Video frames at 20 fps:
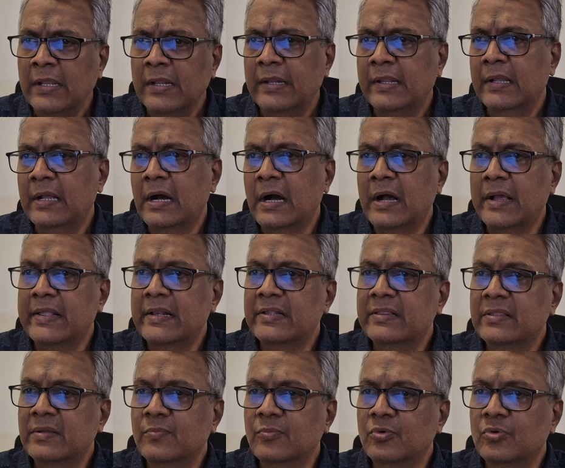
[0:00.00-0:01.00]
இன்றைக்கி
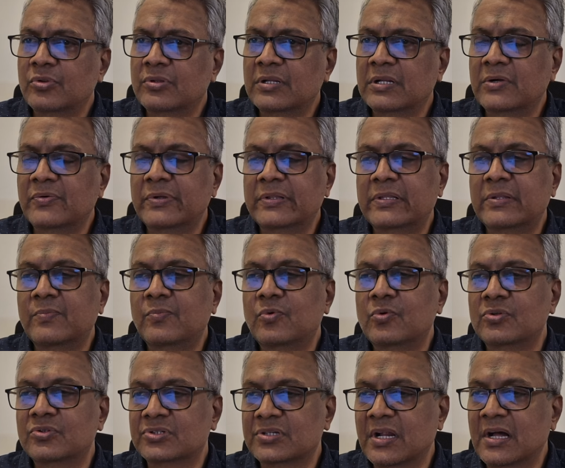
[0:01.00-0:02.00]
ஆயிரத்தி முந்நூற்றி எழுபத்தி
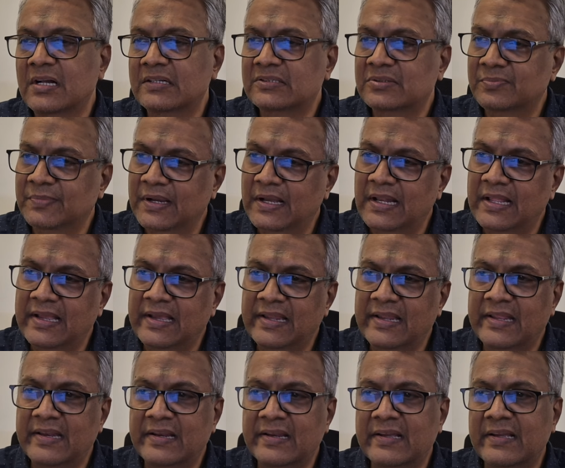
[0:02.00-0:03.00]
மூணு ஸ்டாக்ஸ் மேலே
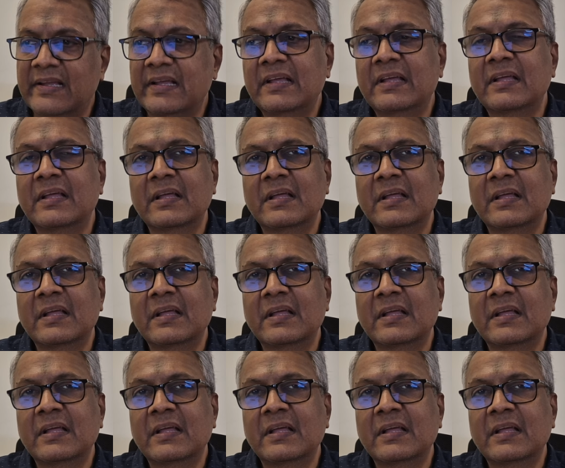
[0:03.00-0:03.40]
ஏறி இருக்கு